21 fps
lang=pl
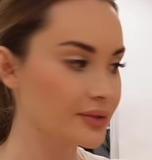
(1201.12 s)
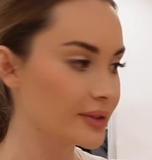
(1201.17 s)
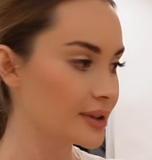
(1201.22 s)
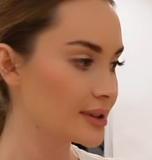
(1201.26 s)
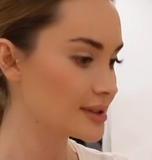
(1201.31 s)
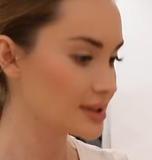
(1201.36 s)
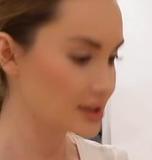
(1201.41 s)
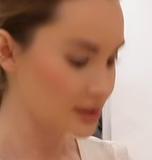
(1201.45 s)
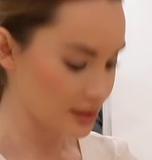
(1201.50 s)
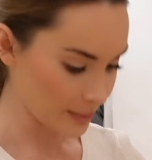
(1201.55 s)

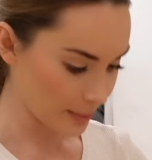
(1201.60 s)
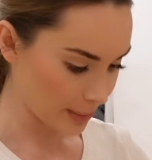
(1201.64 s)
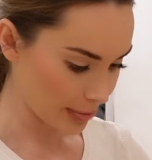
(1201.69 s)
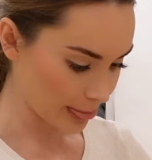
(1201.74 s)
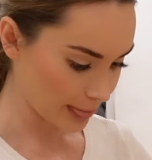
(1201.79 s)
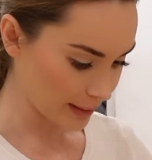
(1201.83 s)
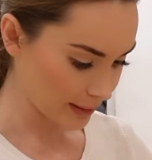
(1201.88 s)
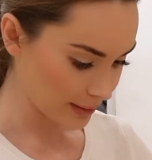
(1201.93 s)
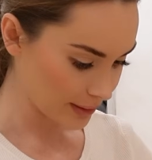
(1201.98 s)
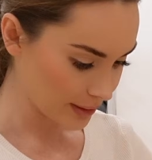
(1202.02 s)
więc
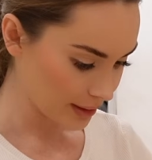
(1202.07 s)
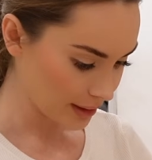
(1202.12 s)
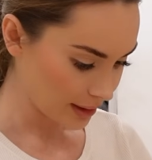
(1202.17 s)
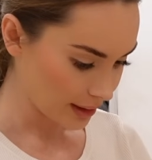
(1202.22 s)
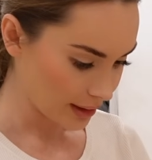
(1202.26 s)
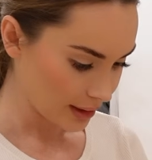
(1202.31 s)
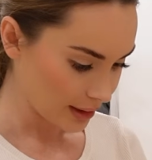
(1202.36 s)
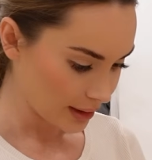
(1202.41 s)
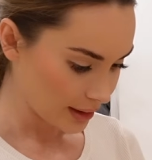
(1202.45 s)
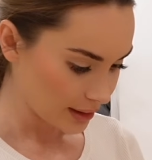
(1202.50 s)
mm,
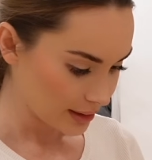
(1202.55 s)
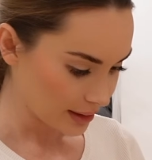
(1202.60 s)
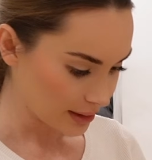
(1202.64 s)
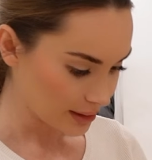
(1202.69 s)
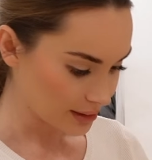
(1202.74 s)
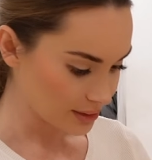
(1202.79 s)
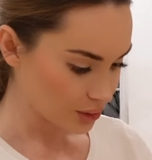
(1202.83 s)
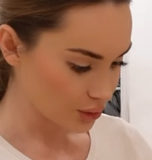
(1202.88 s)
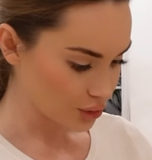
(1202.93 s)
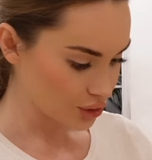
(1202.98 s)
jak
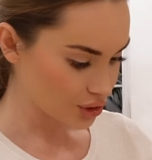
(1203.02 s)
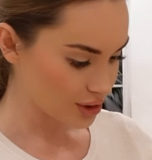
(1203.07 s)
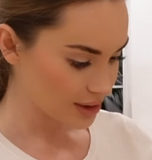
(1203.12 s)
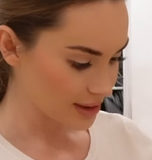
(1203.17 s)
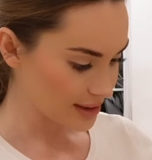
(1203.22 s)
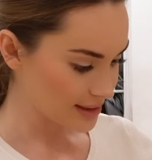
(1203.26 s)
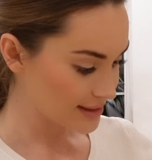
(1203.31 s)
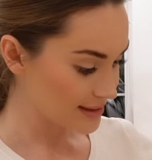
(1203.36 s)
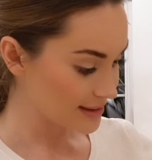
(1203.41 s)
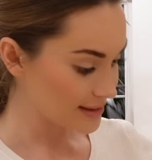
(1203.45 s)
ktoś się
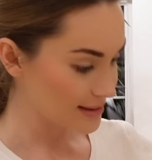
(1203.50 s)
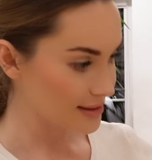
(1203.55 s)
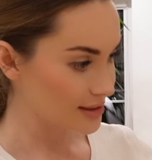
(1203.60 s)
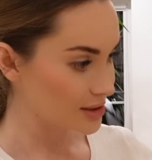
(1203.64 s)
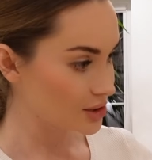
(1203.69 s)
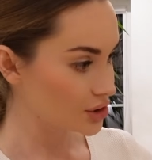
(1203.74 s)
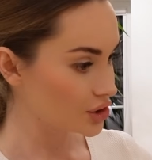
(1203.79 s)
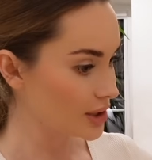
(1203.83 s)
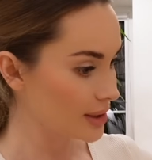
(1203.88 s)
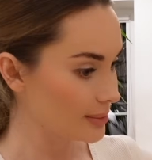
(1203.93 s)
chce
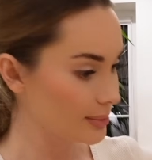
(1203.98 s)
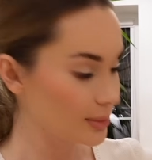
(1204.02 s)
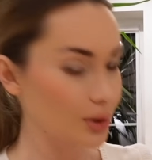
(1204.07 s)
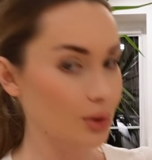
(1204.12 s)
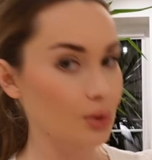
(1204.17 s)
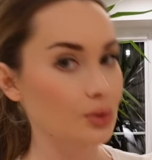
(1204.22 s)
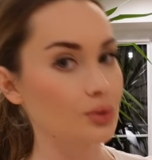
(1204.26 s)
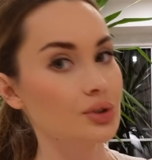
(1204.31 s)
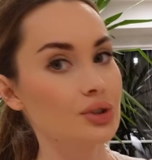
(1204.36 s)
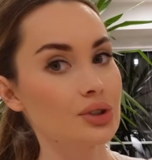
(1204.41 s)

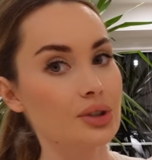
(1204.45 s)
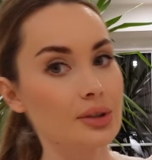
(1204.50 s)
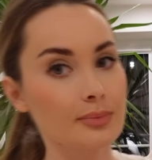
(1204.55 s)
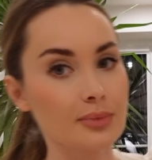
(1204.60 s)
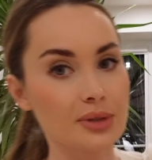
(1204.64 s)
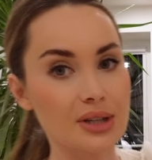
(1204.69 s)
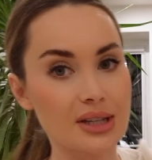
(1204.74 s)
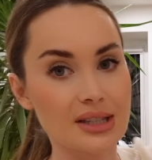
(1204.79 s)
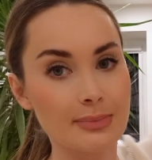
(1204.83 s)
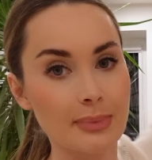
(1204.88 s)
zdrzemnąć,
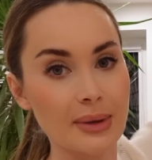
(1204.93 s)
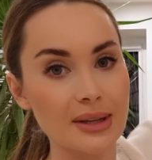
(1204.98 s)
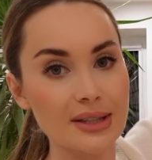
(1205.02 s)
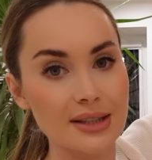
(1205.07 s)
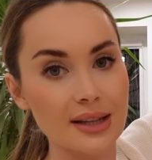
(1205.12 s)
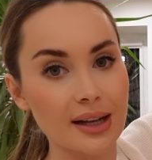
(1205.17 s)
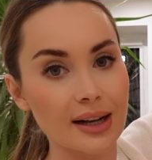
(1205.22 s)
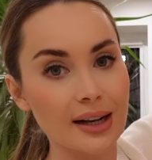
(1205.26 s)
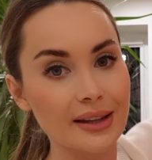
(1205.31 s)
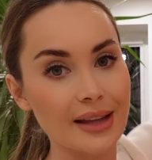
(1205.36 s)
przespać
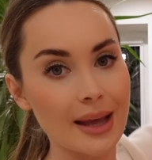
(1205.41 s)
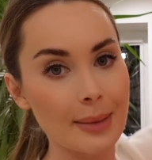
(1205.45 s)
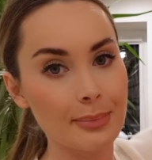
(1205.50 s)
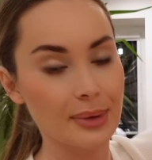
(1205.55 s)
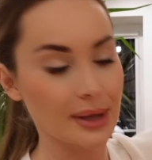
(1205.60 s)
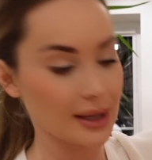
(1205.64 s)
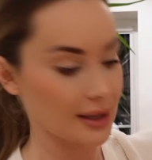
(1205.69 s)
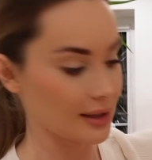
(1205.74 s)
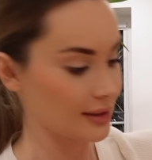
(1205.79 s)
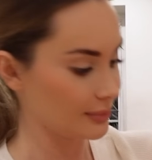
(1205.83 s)
na
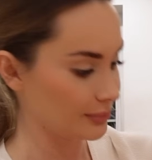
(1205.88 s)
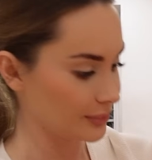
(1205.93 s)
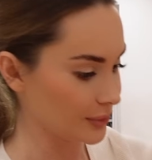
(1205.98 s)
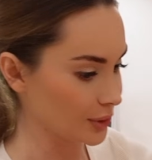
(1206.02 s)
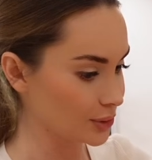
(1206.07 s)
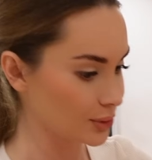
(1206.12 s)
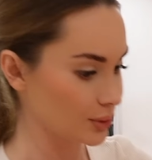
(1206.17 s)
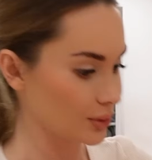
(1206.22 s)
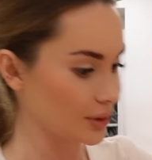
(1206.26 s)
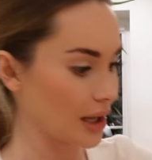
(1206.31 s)
kanapie,
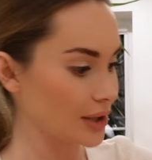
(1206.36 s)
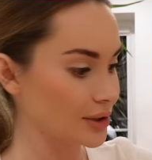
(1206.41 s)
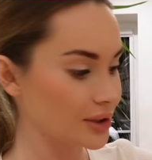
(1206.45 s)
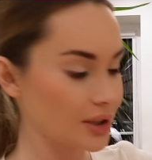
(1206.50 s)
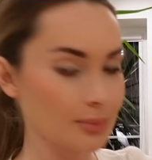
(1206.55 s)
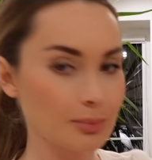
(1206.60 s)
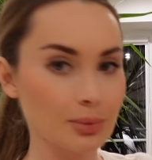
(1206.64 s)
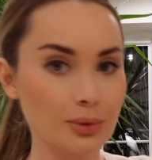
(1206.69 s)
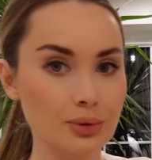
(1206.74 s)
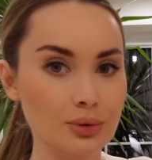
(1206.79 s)
no to na
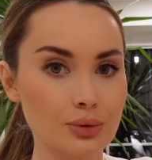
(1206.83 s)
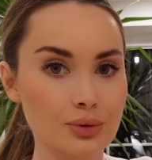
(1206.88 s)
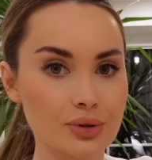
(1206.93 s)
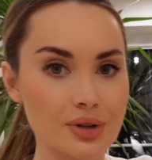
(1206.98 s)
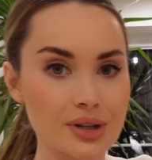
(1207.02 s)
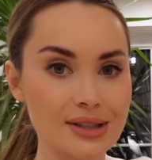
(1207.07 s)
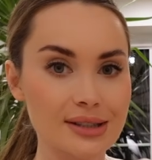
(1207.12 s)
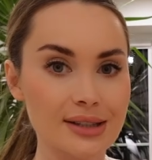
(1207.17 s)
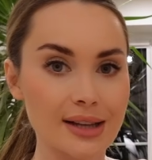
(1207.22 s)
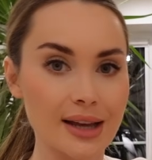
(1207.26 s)
tej
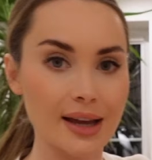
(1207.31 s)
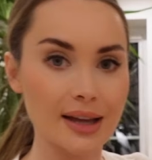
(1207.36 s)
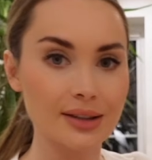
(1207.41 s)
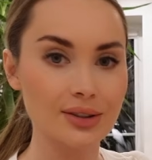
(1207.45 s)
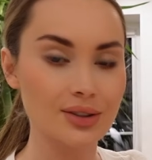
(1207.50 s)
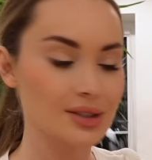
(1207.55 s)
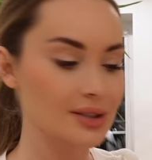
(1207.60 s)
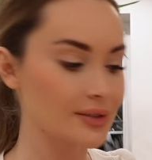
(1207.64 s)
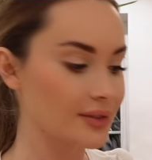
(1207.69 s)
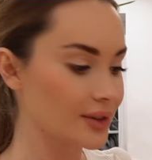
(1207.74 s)
poduszce
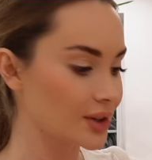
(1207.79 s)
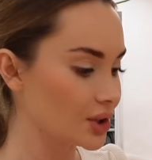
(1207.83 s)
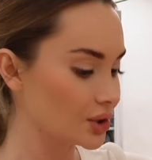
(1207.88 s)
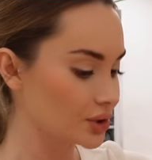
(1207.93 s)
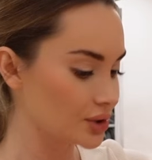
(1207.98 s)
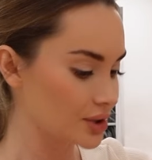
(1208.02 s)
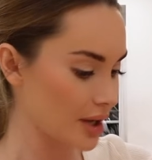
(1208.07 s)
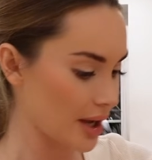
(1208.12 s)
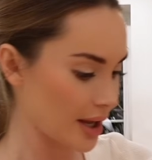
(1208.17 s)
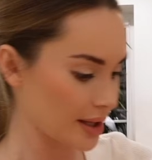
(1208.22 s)
to jest
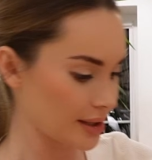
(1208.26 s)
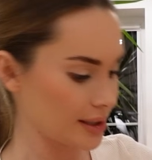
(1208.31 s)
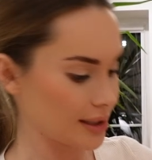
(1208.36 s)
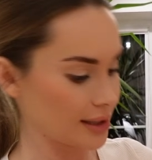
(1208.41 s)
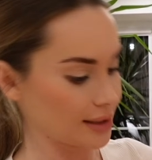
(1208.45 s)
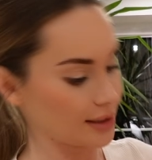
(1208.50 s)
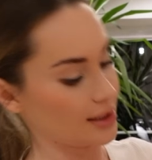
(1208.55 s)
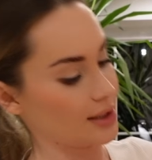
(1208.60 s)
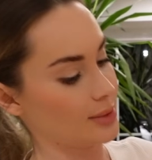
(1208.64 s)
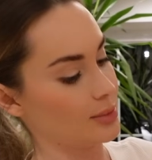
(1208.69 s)
wygodnie, a nie
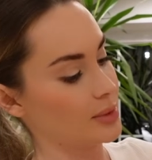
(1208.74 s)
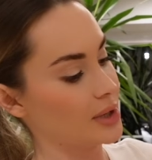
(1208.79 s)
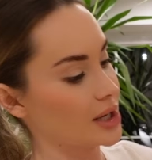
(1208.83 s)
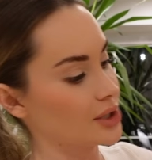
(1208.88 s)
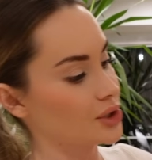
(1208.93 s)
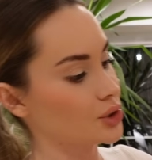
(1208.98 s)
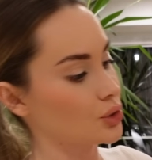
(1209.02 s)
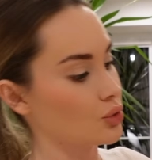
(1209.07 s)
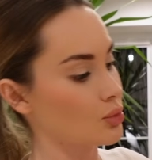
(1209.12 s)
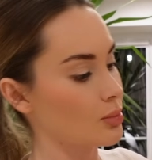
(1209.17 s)
na takim
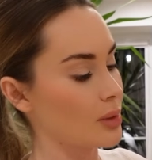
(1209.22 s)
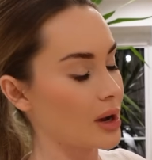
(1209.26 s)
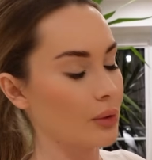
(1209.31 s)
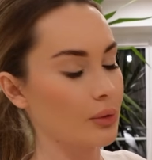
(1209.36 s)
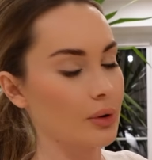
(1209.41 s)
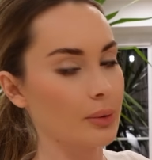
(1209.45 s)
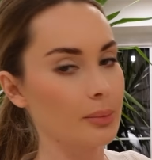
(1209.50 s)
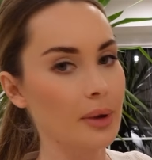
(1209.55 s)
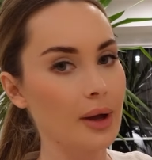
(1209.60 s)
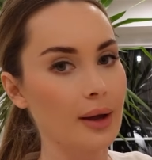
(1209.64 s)
jaśku
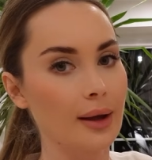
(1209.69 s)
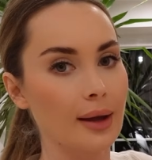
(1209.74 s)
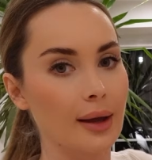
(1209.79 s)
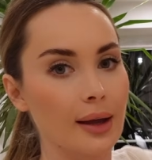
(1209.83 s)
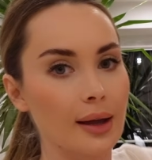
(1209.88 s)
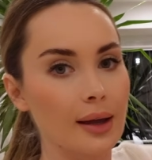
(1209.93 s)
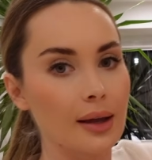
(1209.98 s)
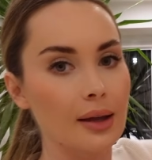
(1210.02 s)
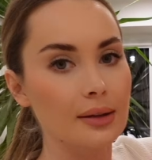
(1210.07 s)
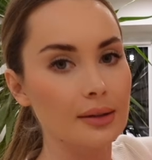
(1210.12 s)
małym
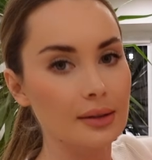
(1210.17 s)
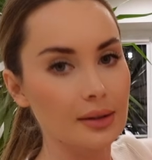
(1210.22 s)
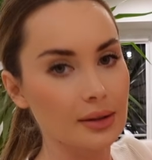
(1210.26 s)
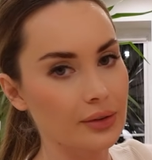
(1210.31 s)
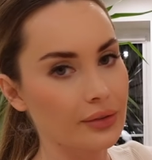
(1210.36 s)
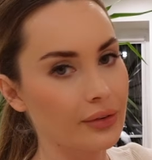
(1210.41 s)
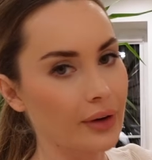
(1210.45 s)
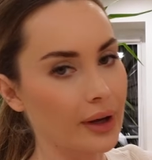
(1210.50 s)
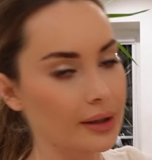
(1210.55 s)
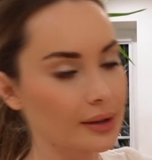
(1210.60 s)
i
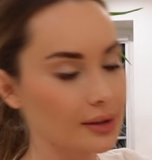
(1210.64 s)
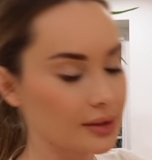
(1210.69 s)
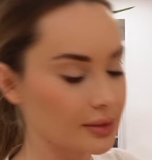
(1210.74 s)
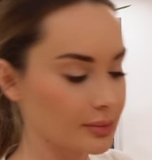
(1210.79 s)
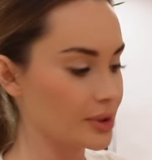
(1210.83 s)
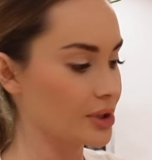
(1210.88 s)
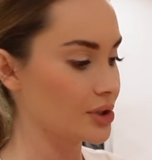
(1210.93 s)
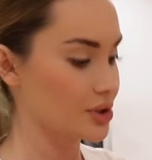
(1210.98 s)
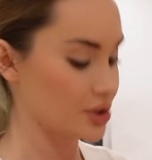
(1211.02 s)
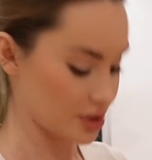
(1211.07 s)
twardym
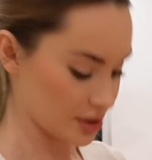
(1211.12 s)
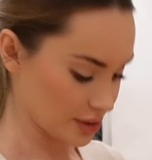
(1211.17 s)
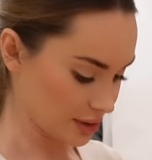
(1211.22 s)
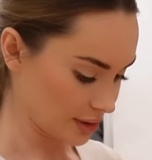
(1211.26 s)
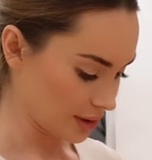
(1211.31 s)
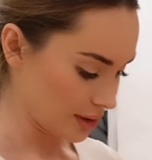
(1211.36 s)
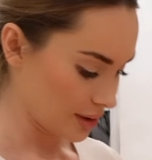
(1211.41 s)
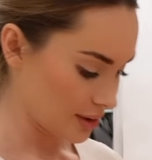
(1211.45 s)
jeszcze.